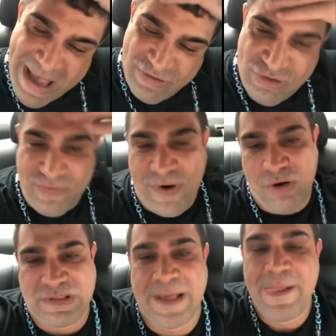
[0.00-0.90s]
gente
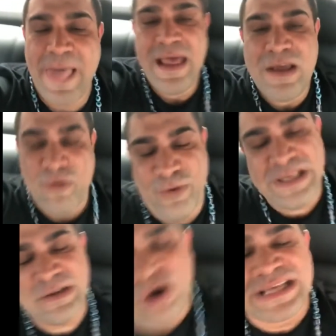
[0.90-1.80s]
volta. Eu
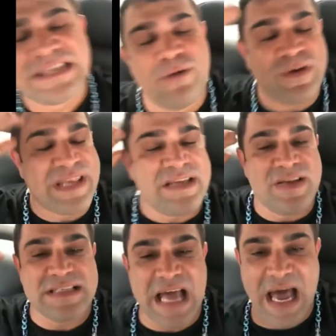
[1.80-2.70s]
fui, ó, esse ano eu fui três
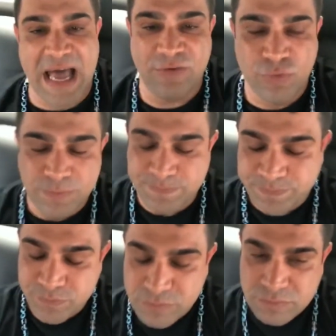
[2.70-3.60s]
vezes na rádio.
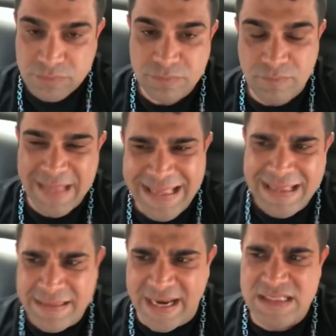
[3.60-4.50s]

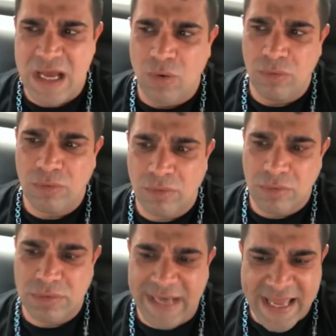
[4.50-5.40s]
Três não.
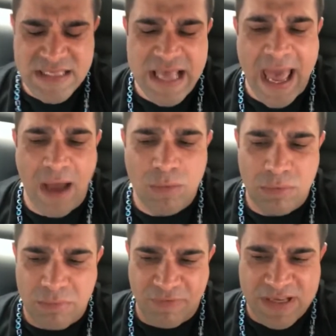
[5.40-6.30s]
Três, é,
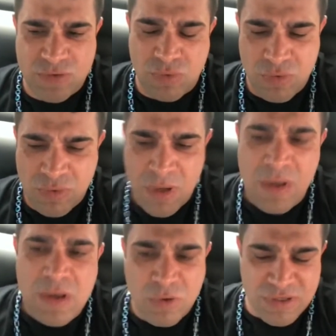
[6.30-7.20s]
uma vez com,
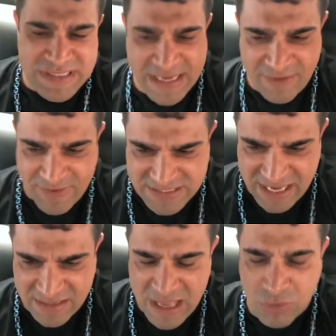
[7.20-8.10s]
quando eu saí da
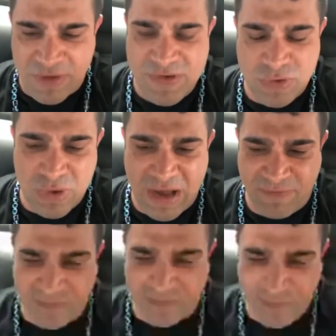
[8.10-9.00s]
fazenda, outra vez quando o
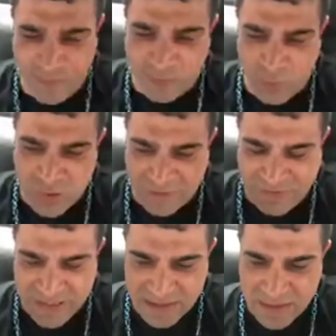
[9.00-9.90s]
Rafa, quando a
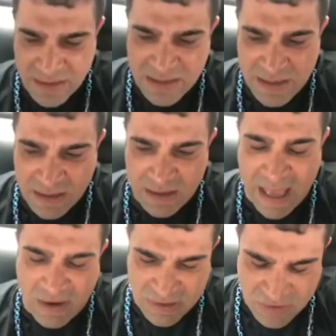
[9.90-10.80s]
vida.
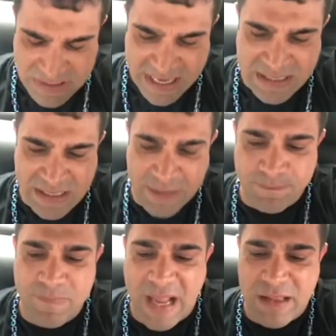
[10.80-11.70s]
É, eu saí,
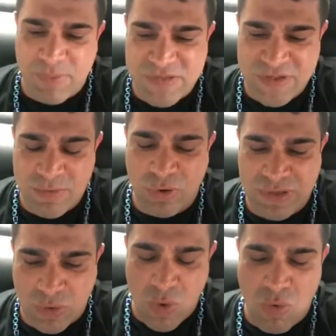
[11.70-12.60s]
aí depois fiz uma outra com